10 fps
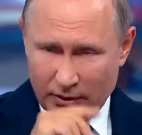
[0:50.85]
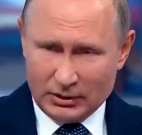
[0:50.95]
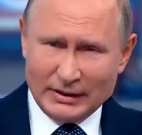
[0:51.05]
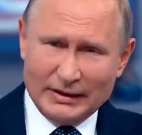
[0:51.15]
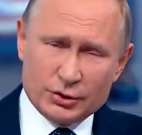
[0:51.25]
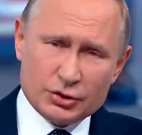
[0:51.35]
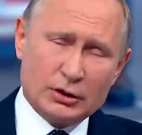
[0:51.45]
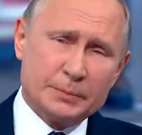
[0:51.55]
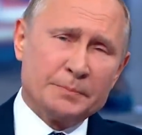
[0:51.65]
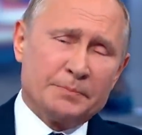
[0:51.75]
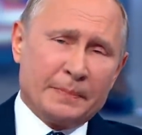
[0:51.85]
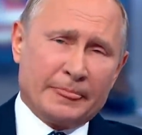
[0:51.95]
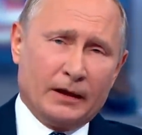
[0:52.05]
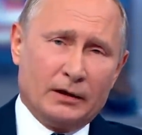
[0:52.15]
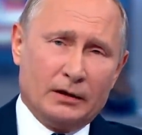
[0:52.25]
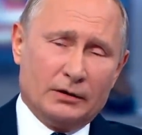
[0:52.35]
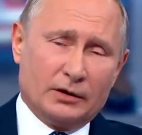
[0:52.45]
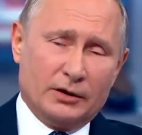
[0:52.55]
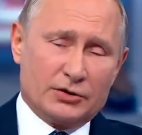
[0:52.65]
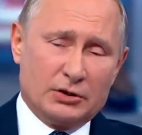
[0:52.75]
это, конечно, это,
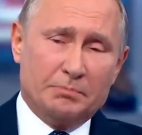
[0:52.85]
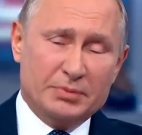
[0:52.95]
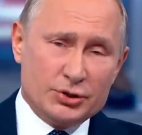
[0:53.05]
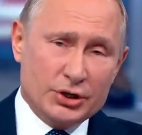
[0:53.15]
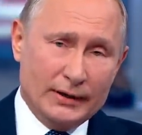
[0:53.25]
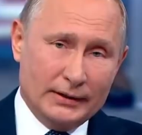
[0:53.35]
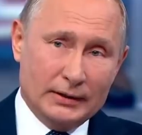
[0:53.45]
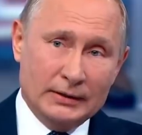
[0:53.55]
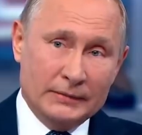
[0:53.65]
конечно, печально.